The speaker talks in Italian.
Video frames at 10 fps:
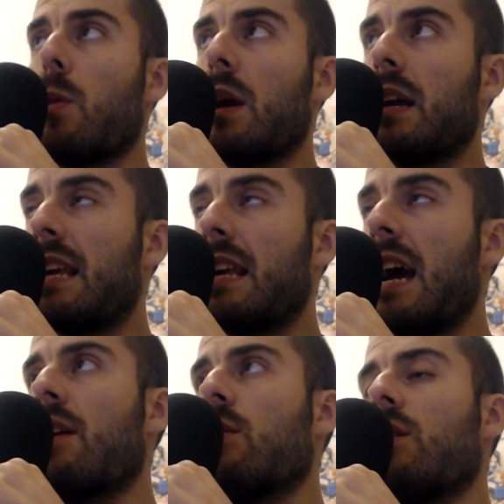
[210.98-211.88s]

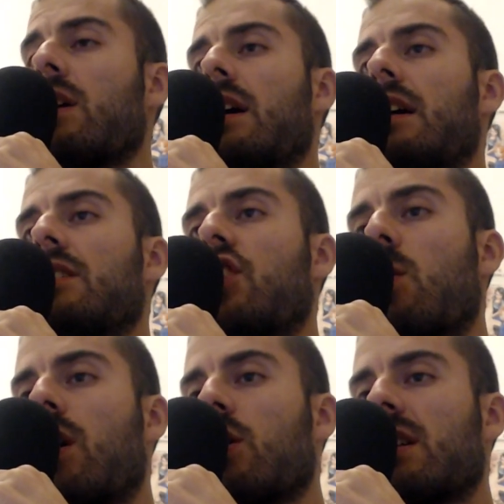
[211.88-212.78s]
chiaro, eh, c'è
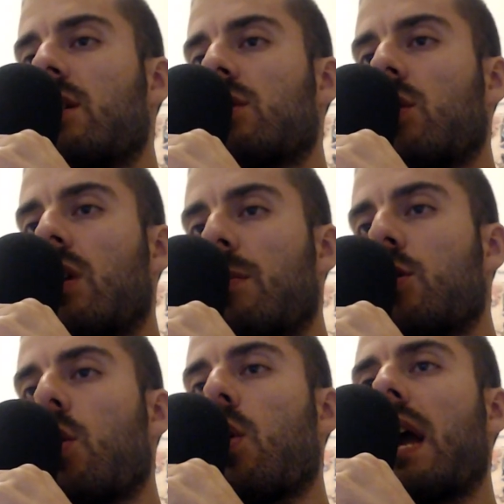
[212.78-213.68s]
qualcosa di questo
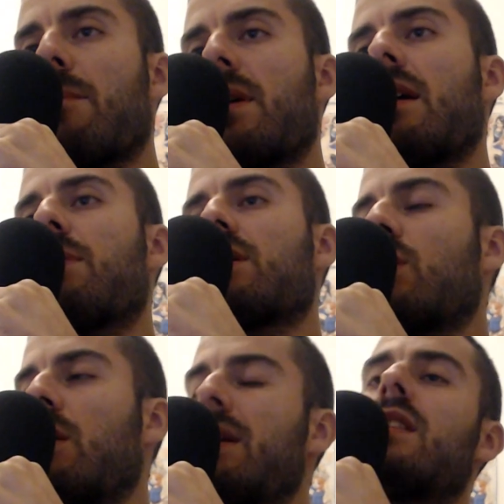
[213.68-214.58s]
capitolo che a me
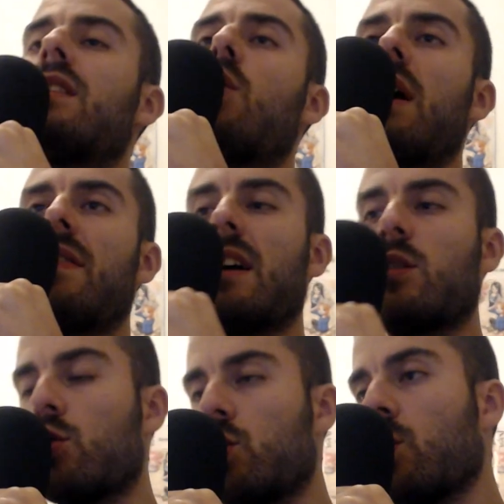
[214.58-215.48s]
personalmente non è
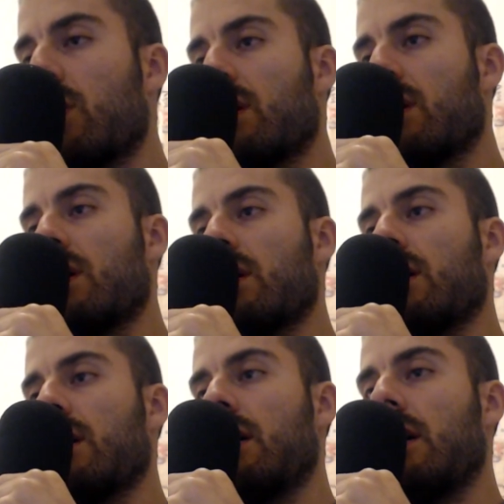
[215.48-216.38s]
andato giù,
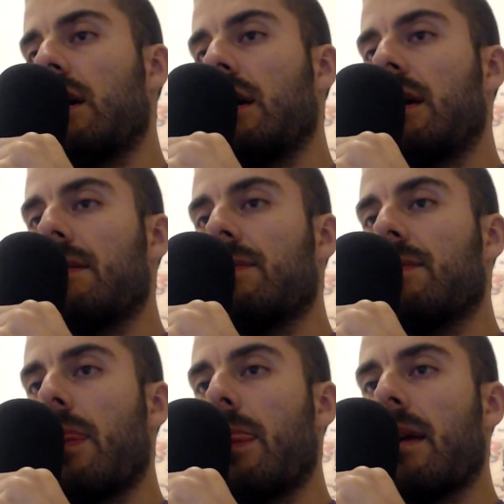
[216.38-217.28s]
eh,
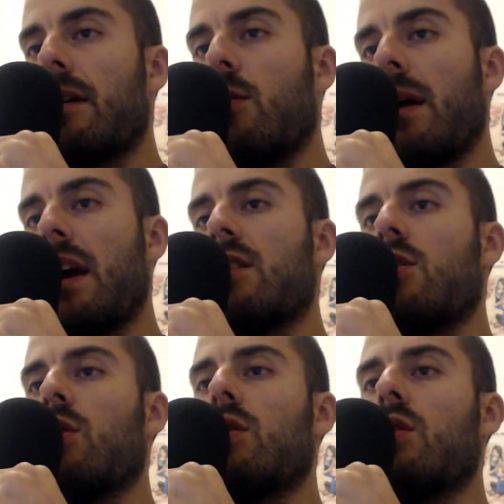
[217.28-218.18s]
o
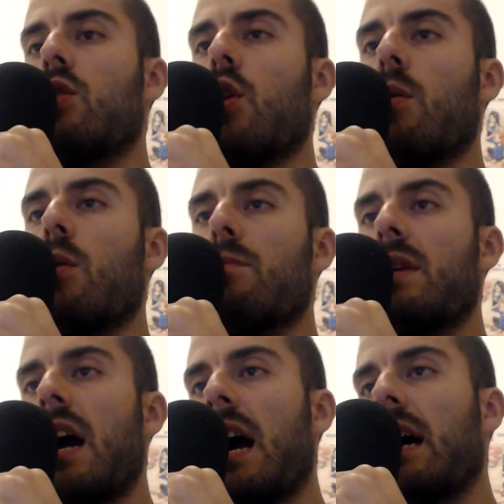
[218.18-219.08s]
meglio, non mi
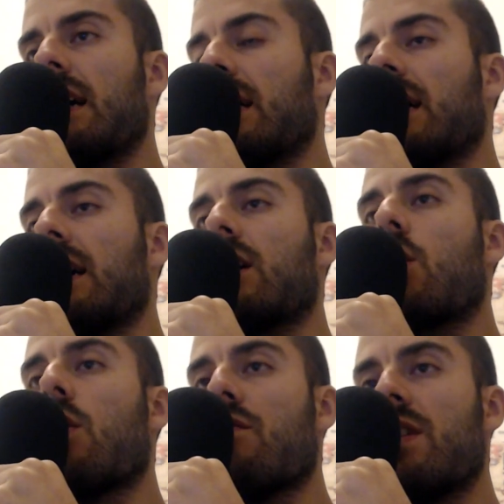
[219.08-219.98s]
ha eh,
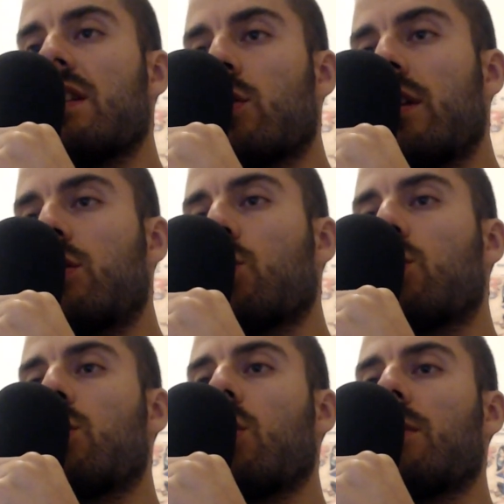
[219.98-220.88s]
convinto del
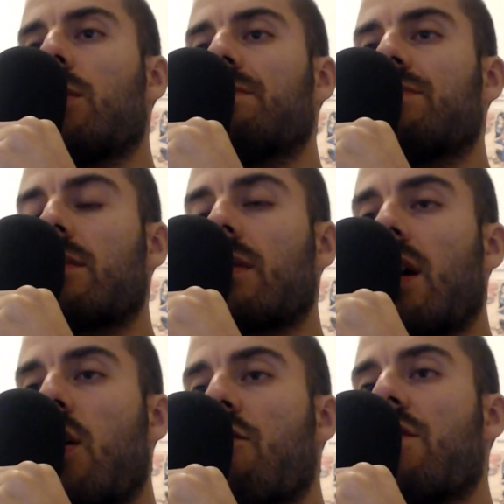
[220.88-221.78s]
tutto,
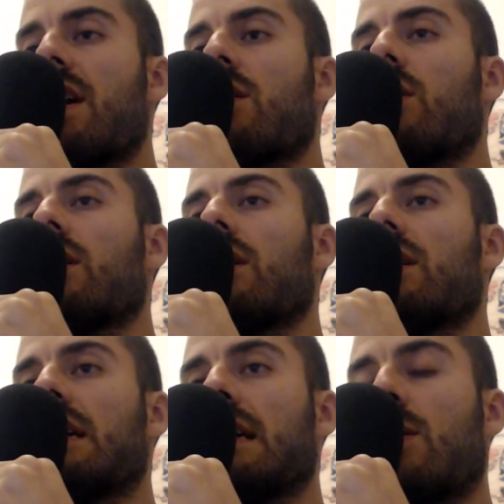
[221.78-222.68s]
ovvero
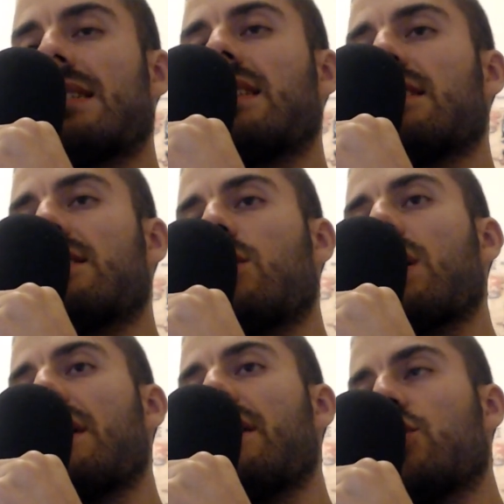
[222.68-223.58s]
questa
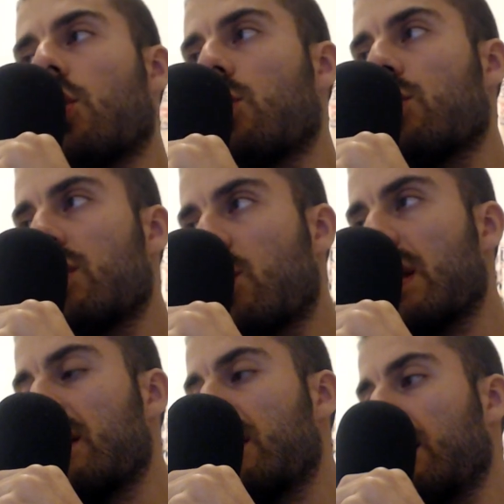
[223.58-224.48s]
storia del gioco di
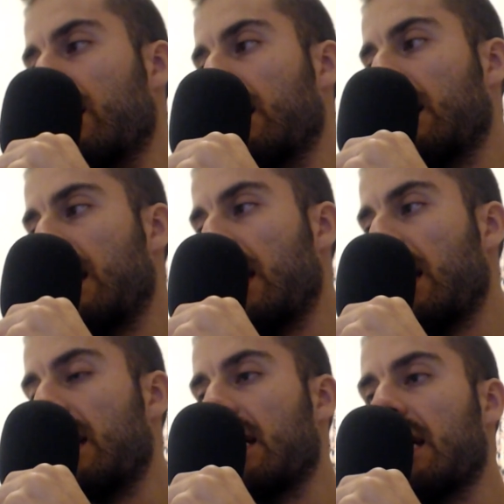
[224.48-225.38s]
Queen
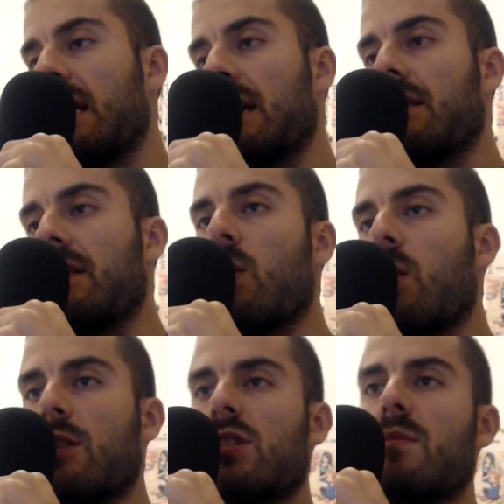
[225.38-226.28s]
che eh, da un
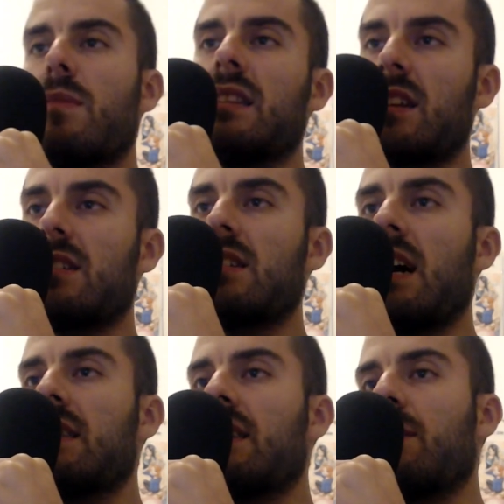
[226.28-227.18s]
lato sembra
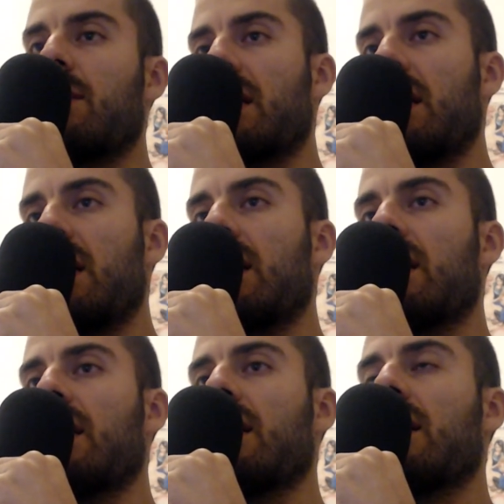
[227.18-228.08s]
interessante perché
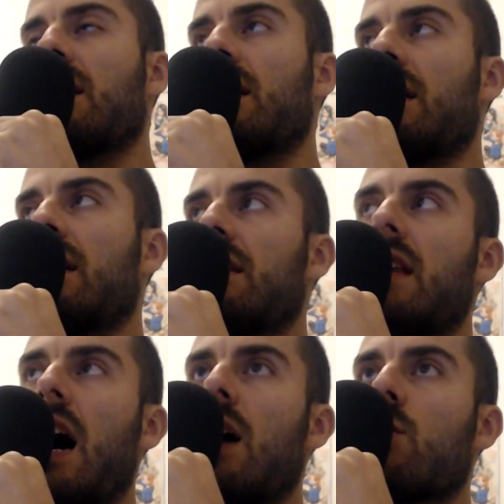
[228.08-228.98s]
eh,
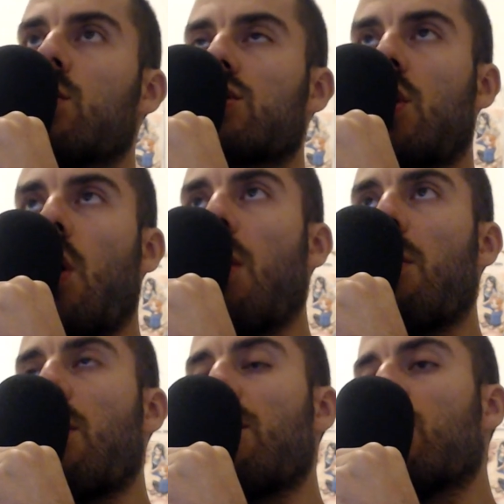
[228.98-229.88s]
dà uno
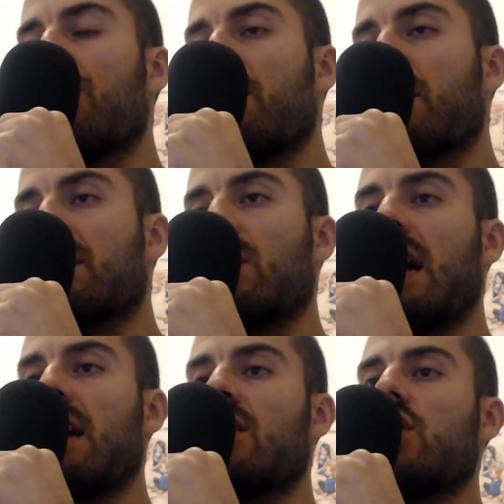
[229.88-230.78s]
scopo a molti
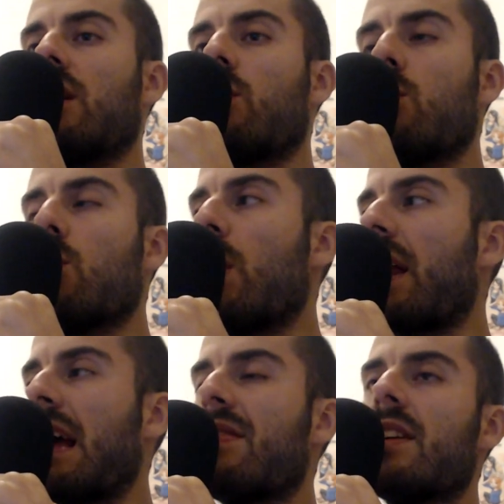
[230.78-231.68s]
personaggi e comunque
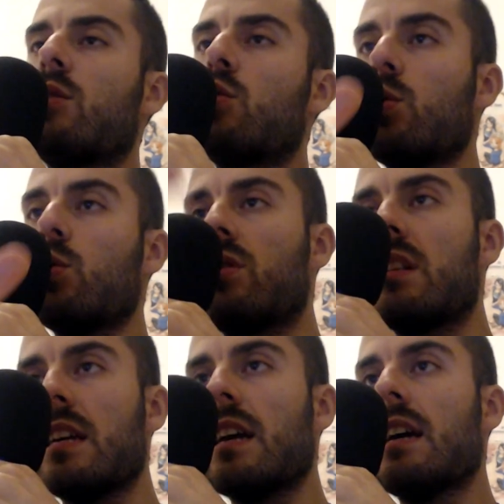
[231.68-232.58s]
rende
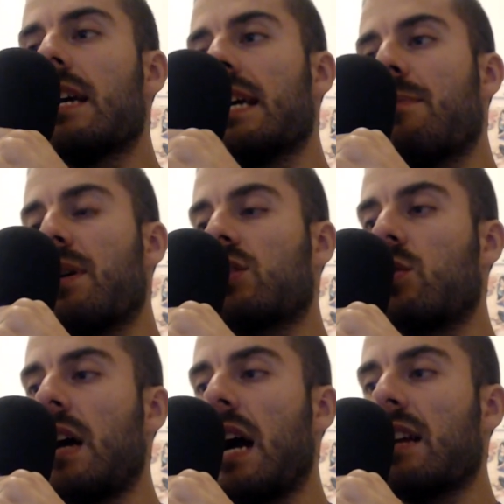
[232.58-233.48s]
tutti i
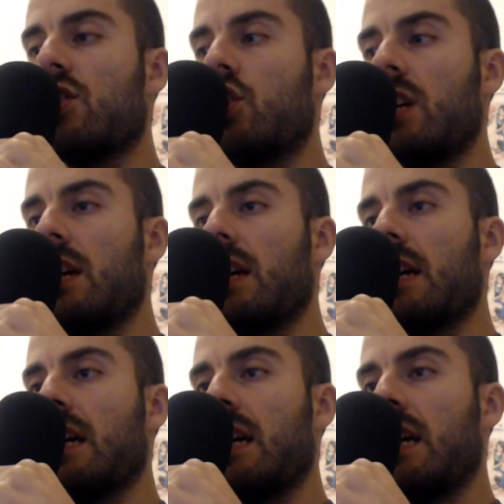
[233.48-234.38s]
personaggi
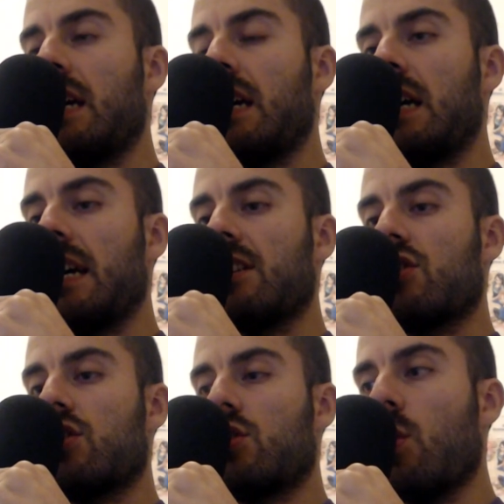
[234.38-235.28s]
eh, che
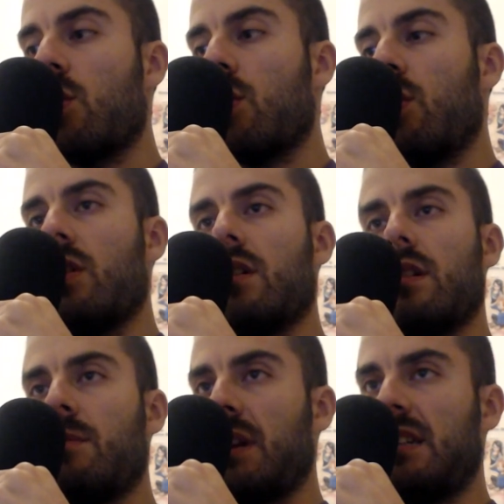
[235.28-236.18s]
sono
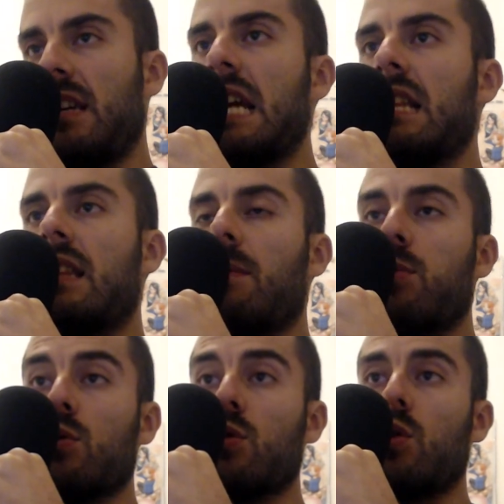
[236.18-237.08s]
presenti
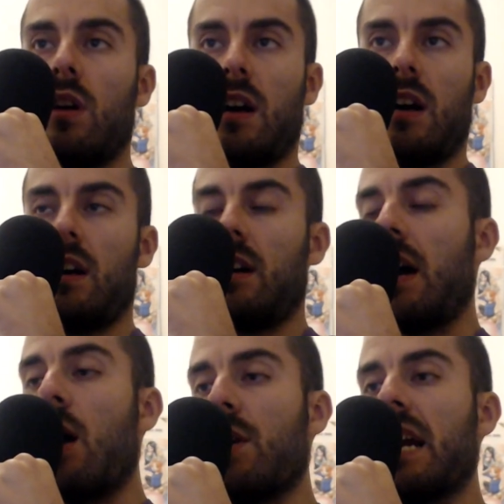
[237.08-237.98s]
appunto eh,
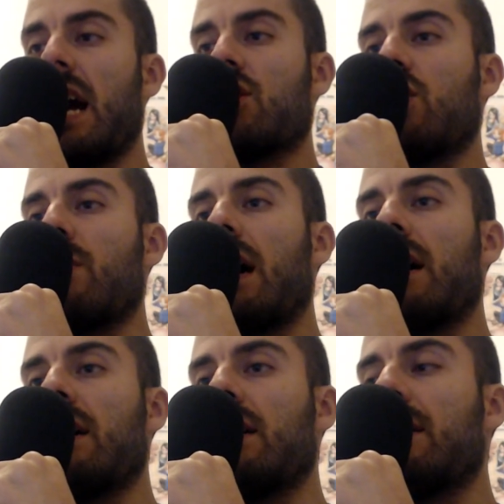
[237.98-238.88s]
a
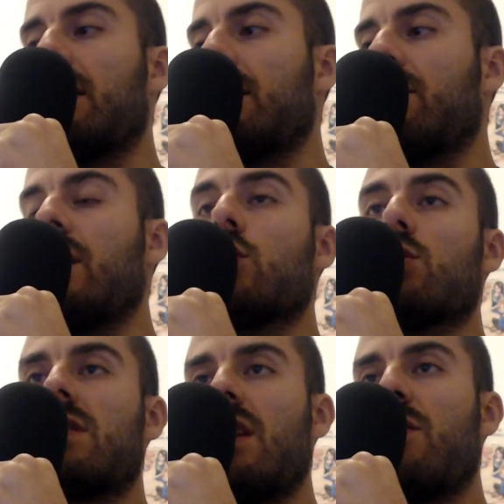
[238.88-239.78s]
Onigashima eh, ne
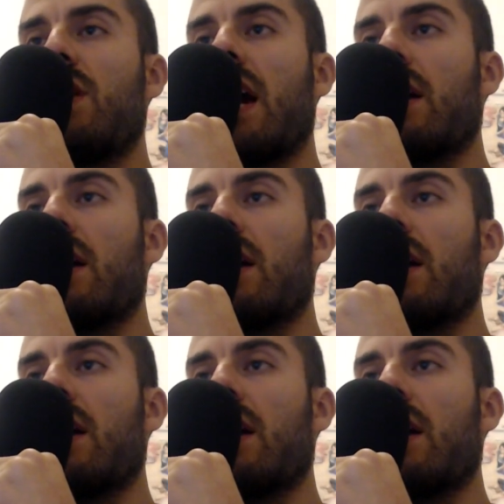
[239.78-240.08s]
giustifica in, un